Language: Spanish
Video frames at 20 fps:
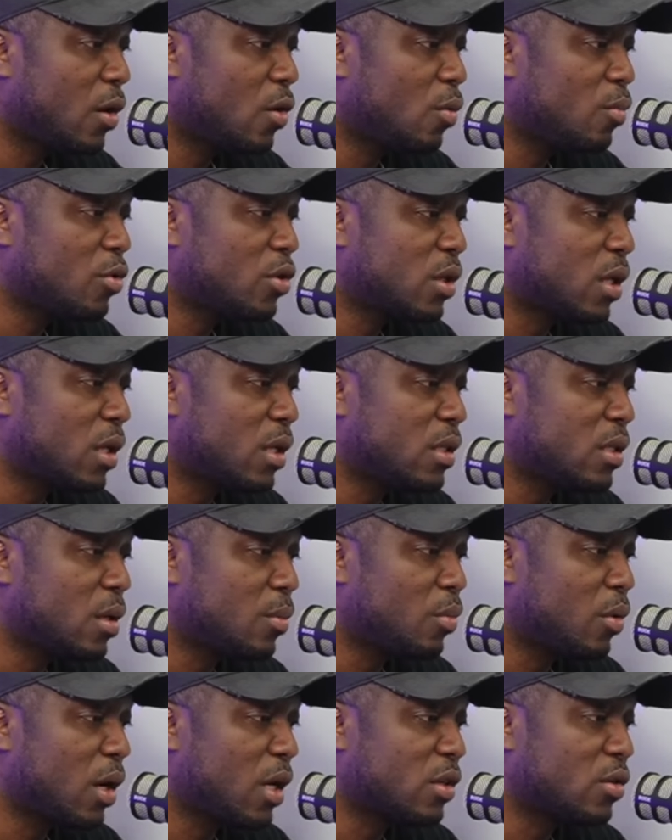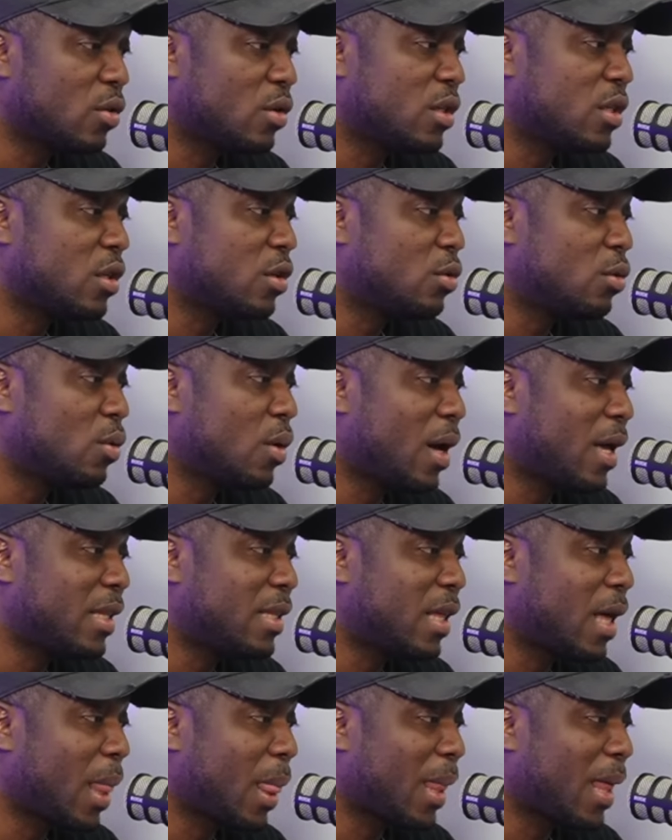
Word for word: ¿cómo se dice? Por la solicitud a esta